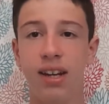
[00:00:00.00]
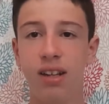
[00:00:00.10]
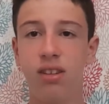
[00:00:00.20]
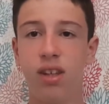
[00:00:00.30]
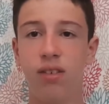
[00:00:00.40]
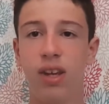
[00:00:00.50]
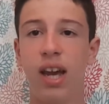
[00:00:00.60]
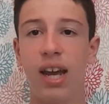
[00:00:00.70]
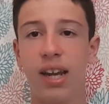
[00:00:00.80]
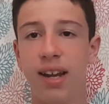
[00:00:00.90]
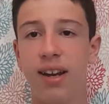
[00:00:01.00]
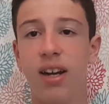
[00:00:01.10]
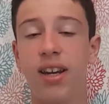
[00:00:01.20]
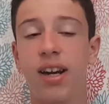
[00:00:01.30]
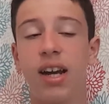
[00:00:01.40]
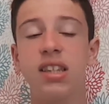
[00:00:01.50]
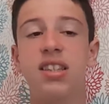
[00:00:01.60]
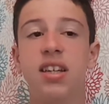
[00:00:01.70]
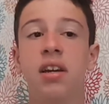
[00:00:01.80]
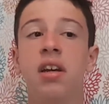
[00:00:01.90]
inattivi ai canali
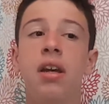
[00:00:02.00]
ragazzi